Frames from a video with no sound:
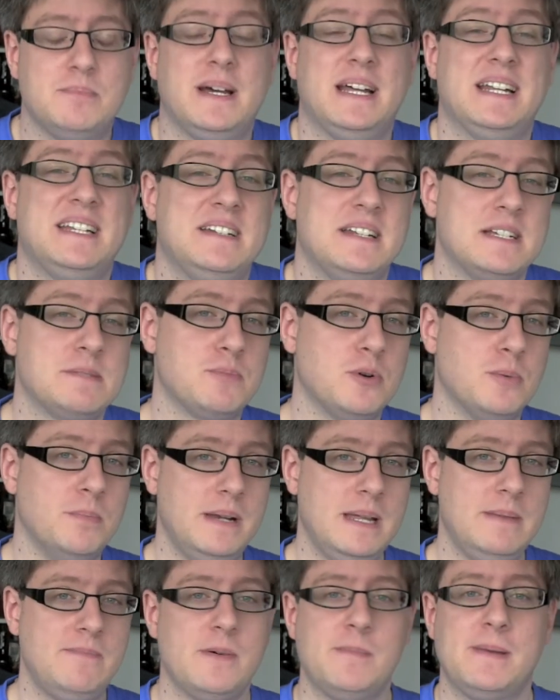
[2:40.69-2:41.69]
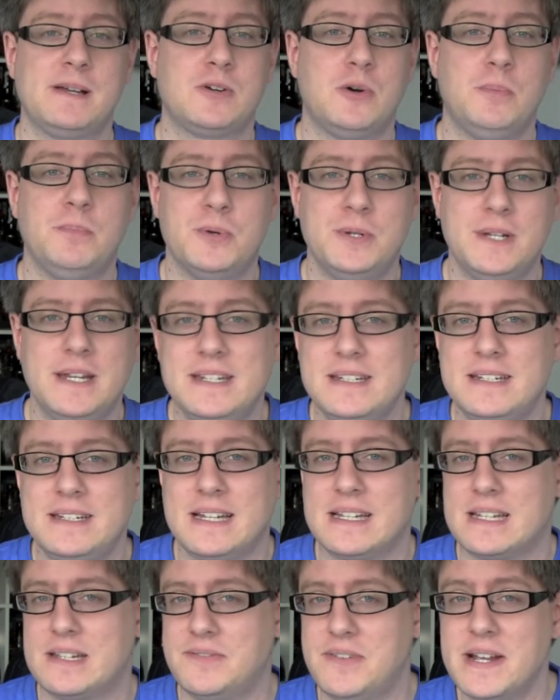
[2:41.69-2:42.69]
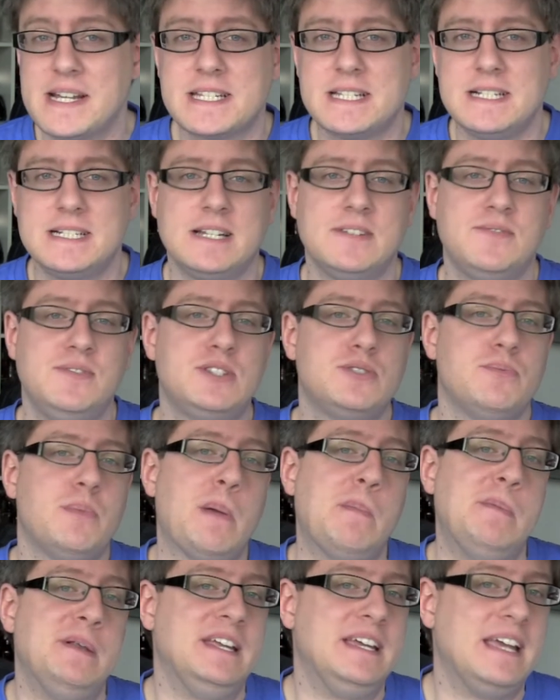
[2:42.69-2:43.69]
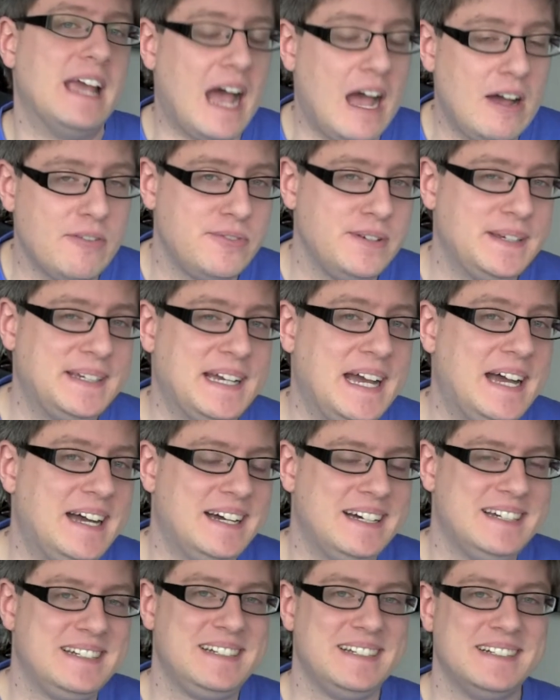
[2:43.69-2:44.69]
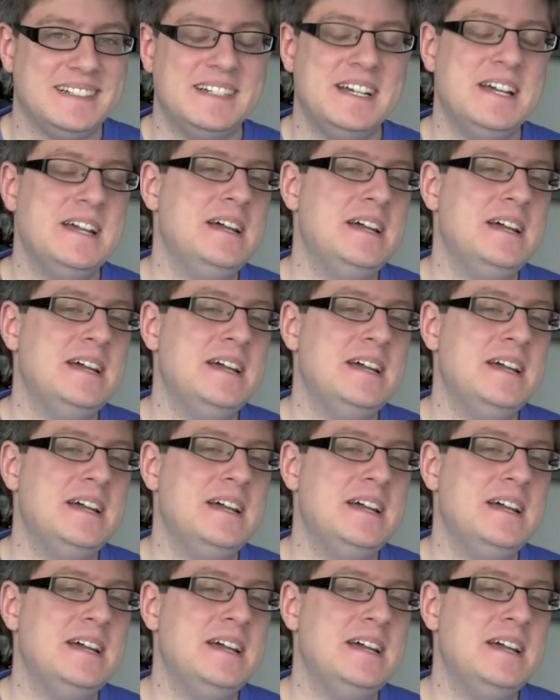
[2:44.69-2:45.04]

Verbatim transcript: Man hatte das Problem, wenn man Komponenten dann gewechselt hat, wie zum Beispiel die Grafikkarte,